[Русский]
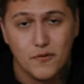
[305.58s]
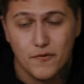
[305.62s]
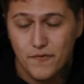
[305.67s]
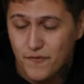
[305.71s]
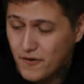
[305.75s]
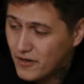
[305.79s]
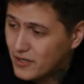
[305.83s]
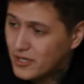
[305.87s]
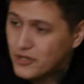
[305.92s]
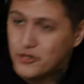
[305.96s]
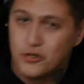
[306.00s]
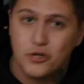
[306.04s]
в
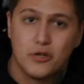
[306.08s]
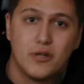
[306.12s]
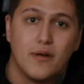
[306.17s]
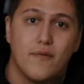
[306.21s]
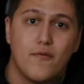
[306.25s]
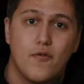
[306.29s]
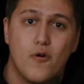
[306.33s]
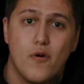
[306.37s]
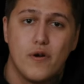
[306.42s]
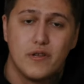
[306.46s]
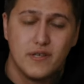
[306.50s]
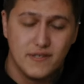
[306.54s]
Уфе на
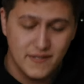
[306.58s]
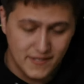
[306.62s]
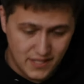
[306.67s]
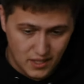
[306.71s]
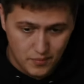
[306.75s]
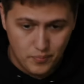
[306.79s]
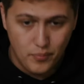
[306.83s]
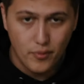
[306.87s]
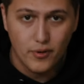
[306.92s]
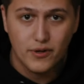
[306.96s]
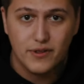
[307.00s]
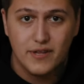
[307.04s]
черном входе с
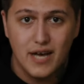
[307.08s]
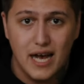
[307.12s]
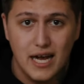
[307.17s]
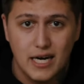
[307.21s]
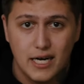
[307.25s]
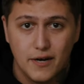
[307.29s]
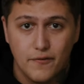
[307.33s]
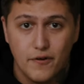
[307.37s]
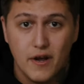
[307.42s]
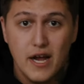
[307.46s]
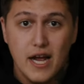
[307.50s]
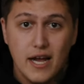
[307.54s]
толпой
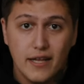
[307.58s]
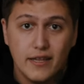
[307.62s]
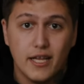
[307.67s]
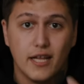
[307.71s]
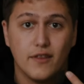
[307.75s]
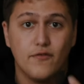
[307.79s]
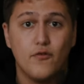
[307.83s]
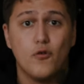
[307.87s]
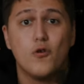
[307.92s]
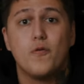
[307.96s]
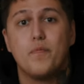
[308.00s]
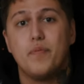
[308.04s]

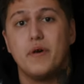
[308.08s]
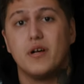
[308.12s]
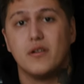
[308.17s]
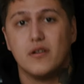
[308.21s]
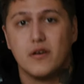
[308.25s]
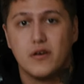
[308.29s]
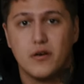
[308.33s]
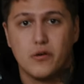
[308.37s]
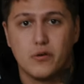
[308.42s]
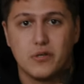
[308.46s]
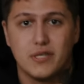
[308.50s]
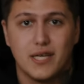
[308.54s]
на двух
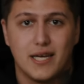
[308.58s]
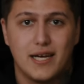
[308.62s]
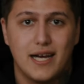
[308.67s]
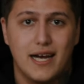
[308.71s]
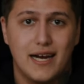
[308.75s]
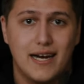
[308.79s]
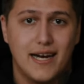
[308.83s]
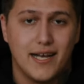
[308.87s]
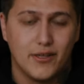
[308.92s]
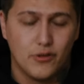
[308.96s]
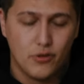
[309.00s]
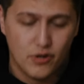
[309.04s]
белых
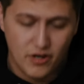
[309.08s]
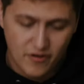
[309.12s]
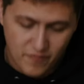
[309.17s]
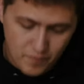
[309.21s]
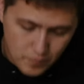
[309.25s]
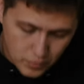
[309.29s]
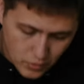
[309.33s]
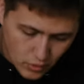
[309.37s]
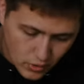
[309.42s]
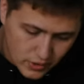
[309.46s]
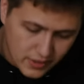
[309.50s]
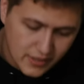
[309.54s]
крузаках, которые
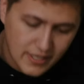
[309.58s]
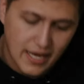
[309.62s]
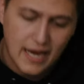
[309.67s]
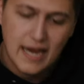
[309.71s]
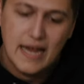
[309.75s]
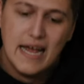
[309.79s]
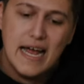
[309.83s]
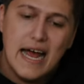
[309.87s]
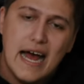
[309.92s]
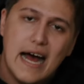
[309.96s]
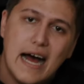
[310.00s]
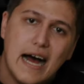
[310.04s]
вплоть
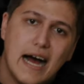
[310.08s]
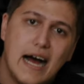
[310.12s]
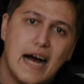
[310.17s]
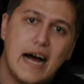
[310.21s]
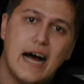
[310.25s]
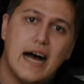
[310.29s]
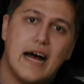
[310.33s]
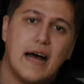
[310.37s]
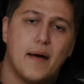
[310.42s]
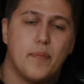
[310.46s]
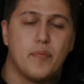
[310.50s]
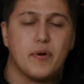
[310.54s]
до
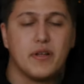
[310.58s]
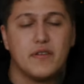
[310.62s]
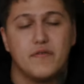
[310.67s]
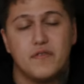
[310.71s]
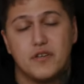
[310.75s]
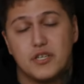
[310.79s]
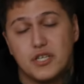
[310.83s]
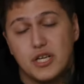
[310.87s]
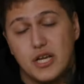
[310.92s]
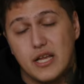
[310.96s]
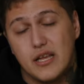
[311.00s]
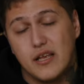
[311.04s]
э,
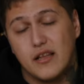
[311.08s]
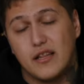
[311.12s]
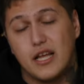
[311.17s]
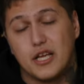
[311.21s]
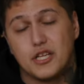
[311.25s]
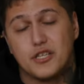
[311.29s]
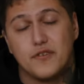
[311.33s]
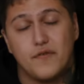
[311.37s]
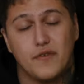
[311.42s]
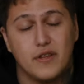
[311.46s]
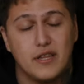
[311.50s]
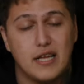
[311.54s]
продвижения
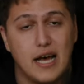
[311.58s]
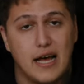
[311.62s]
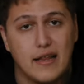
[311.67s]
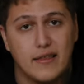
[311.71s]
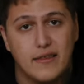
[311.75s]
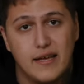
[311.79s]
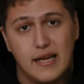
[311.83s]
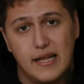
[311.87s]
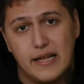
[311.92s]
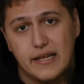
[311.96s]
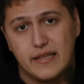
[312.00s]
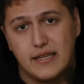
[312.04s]
нашего до
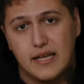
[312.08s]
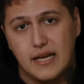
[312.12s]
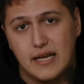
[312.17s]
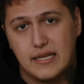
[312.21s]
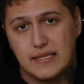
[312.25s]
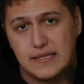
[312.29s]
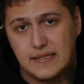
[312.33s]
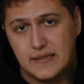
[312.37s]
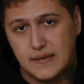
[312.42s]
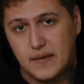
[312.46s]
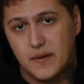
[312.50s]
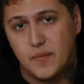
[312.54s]
отеля,
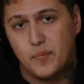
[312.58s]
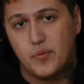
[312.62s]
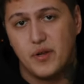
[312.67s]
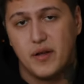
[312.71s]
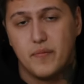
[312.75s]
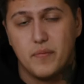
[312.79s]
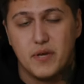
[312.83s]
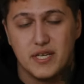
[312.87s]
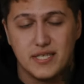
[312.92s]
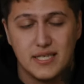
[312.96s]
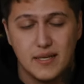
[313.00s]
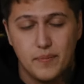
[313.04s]
да, с э,
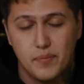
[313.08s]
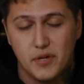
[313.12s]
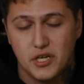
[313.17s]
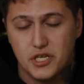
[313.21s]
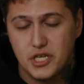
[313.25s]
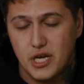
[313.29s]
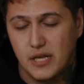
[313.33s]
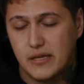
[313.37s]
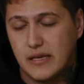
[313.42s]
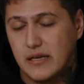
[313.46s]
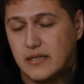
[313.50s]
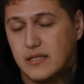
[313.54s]
местной
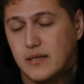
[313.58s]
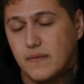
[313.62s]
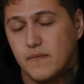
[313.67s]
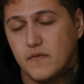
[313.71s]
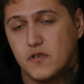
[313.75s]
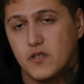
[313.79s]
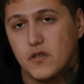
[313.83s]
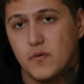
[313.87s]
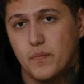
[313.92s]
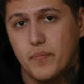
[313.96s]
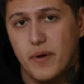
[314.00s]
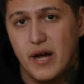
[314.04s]
площадки, где мы
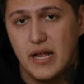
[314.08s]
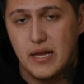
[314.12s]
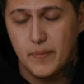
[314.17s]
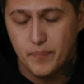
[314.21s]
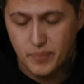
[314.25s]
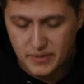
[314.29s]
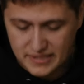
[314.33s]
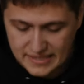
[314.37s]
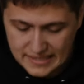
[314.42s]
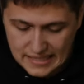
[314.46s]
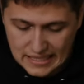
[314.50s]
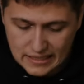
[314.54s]
выступали,
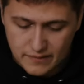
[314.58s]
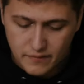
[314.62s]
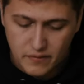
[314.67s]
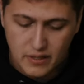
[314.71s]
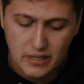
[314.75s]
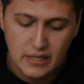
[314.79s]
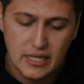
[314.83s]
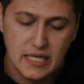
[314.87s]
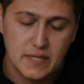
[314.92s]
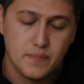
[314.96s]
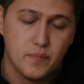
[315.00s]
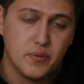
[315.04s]

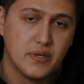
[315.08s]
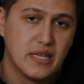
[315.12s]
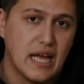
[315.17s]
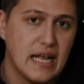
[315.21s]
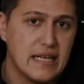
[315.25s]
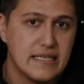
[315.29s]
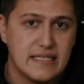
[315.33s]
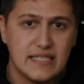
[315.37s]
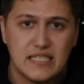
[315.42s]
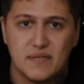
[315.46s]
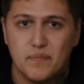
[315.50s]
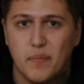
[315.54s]
поисследовали нас,
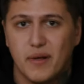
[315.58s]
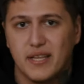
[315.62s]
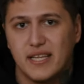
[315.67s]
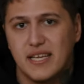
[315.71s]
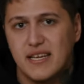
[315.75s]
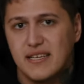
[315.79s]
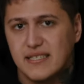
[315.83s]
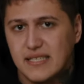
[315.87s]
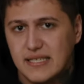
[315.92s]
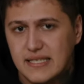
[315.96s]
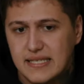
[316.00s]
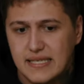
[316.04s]
пытались нас
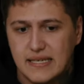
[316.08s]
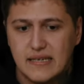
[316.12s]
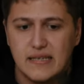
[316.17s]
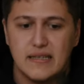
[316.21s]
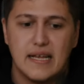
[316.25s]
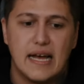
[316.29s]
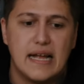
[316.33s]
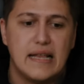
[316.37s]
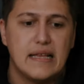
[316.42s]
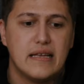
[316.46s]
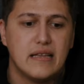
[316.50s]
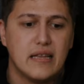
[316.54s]
подъездить,
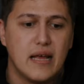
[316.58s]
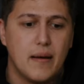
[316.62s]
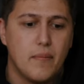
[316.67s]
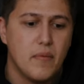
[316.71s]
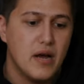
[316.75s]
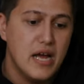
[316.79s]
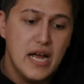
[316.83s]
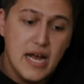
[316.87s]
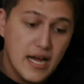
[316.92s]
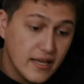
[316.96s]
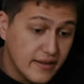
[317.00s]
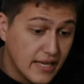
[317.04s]
сигналили
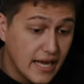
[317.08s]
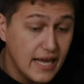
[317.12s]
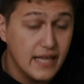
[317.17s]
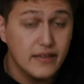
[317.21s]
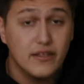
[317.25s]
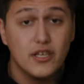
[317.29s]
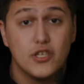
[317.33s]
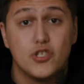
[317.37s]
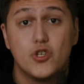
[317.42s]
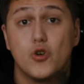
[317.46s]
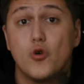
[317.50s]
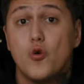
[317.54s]
нам. На
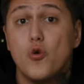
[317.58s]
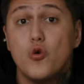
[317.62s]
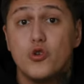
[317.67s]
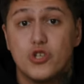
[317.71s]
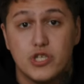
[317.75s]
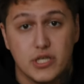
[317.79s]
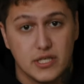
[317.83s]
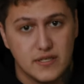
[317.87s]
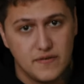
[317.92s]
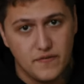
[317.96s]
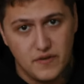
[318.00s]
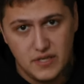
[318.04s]
это есть
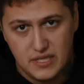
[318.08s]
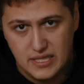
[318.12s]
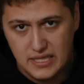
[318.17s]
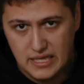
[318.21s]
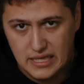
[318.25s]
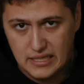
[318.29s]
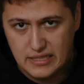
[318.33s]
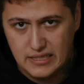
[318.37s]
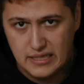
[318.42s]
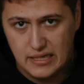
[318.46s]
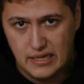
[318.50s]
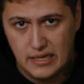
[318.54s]
куча
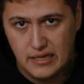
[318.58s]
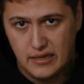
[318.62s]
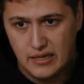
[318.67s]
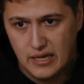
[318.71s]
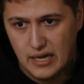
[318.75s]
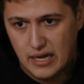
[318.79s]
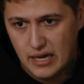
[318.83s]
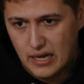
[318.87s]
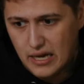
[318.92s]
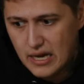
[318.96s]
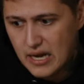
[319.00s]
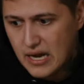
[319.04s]
свидетелей,
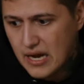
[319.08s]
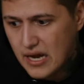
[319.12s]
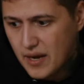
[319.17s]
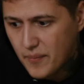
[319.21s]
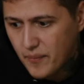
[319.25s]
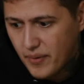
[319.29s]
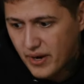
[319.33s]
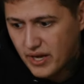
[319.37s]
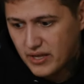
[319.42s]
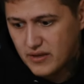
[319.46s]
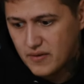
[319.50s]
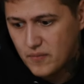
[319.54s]
да,
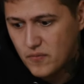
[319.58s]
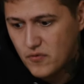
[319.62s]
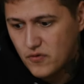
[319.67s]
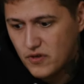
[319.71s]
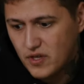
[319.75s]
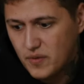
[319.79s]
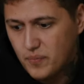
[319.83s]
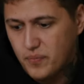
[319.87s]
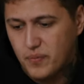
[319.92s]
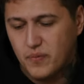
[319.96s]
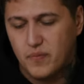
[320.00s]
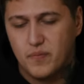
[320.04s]
Поэтому
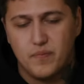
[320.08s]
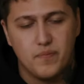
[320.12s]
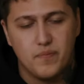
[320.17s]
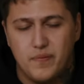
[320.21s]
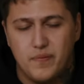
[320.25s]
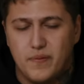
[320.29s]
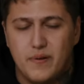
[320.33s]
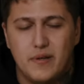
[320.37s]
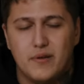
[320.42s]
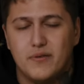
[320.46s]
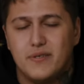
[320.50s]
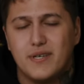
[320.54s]
не,
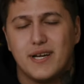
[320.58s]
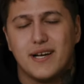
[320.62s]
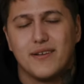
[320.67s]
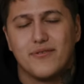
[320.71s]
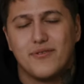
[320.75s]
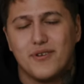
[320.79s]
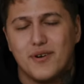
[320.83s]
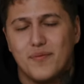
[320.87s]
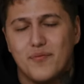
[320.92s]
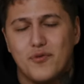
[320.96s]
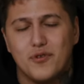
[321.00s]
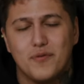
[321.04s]
люди,
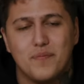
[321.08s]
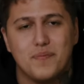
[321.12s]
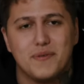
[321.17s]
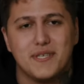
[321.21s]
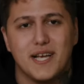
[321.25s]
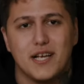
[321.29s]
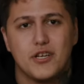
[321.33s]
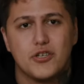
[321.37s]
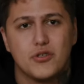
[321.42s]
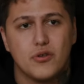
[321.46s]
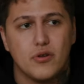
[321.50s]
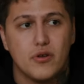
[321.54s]
которые будут
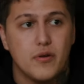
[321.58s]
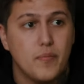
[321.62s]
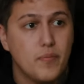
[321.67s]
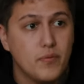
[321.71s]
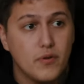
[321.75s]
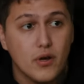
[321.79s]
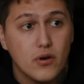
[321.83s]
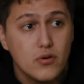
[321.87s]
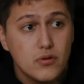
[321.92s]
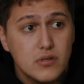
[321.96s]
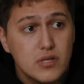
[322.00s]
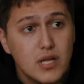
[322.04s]
писать, что
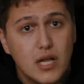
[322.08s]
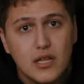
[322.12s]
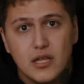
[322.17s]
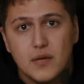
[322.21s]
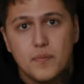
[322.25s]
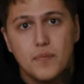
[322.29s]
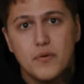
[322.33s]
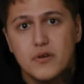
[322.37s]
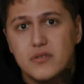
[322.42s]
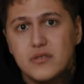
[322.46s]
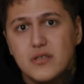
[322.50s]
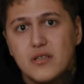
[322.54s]
да, Руслан,
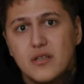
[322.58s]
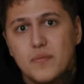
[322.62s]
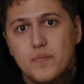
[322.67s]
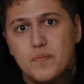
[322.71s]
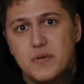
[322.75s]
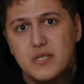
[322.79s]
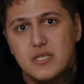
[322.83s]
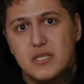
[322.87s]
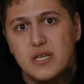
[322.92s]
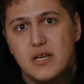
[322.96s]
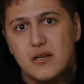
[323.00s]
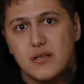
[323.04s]
ты просто
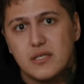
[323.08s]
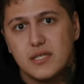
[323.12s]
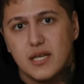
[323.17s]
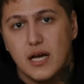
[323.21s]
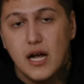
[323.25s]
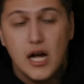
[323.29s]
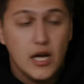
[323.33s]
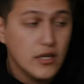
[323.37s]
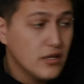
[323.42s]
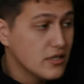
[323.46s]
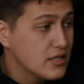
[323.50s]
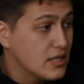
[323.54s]

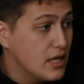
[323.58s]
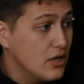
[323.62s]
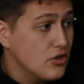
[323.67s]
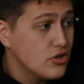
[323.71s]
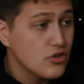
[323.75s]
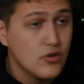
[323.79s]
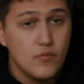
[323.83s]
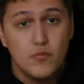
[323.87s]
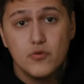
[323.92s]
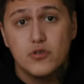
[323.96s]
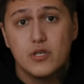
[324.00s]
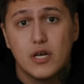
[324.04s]
допизделся. Ты сказал,
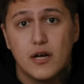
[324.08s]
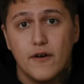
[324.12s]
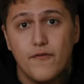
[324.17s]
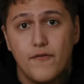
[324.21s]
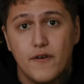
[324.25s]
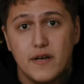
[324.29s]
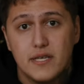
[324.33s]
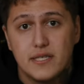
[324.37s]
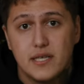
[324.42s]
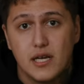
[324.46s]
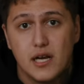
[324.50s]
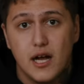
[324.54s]
что музыка
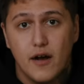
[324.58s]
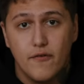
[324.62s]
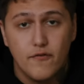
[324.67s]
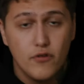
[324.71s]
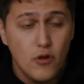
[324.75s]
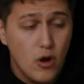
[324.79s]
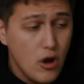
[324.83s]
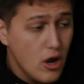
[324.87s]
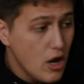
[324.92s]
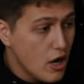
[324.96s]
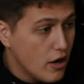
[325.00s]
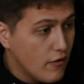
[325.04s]
Фейса
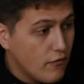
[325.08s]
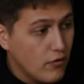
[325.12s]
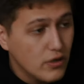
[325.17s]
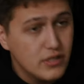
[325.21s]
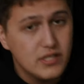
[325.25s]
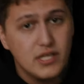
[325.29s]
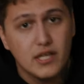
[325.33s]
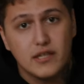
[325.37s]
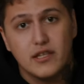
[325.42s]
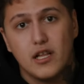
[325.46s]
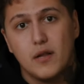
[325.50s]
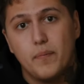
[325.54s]
говно,
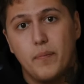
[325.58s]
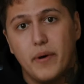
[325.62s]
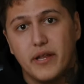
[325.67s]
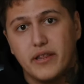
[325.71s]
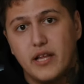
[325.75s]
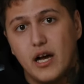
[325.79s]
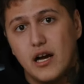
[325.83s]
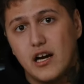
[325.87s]
вот тебе толпа